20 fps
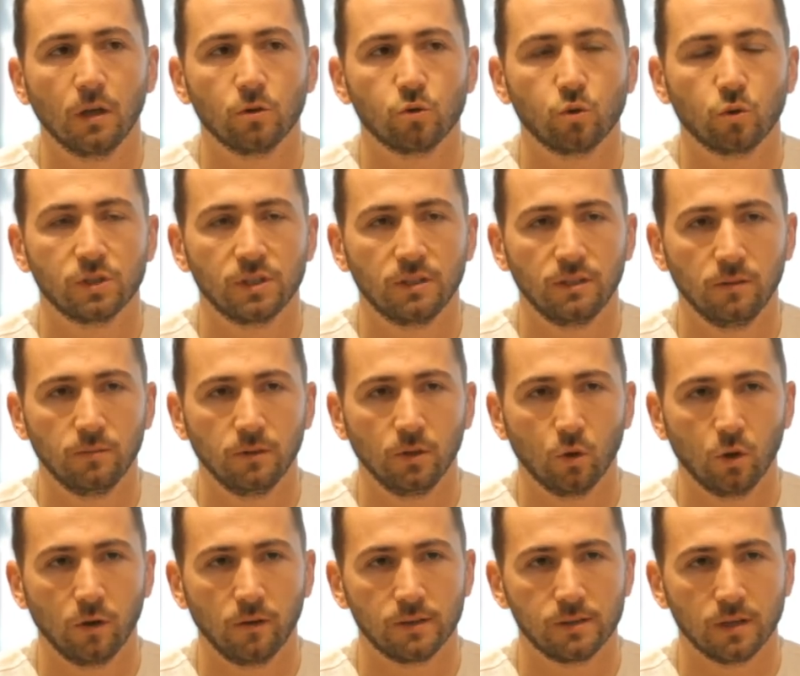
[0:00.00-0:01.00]
çok ciddi bir
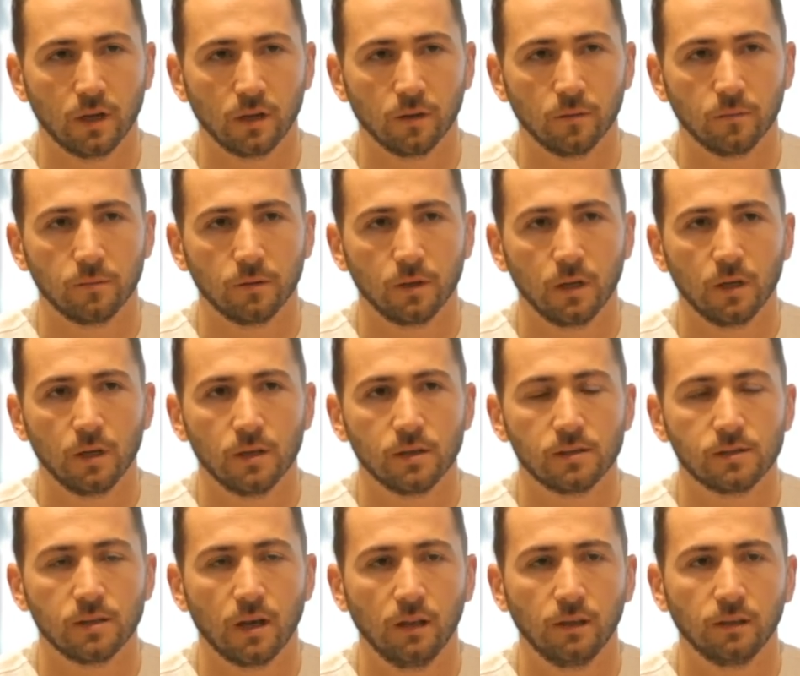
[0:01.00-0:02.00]
göreve sahip
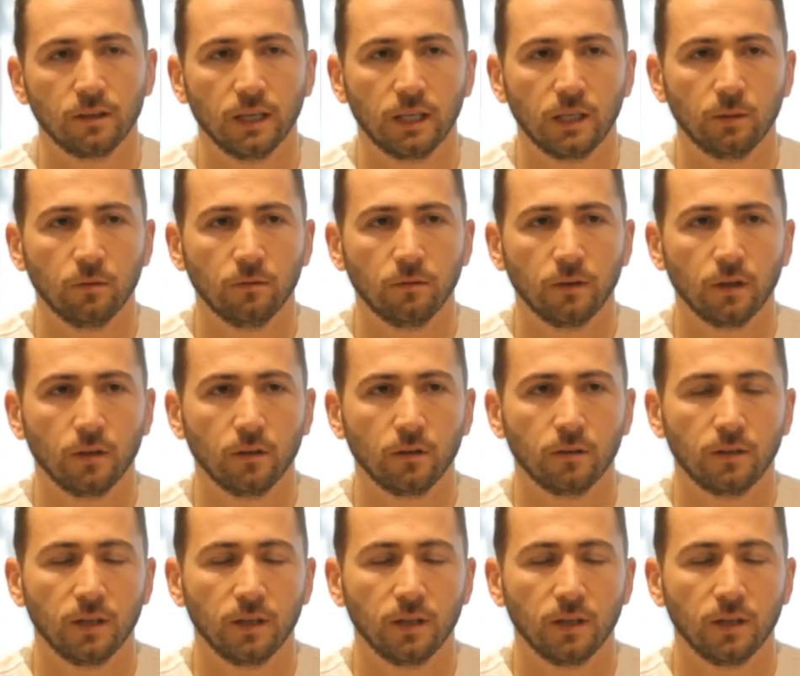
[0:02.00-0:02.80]
sağlık ekibi ve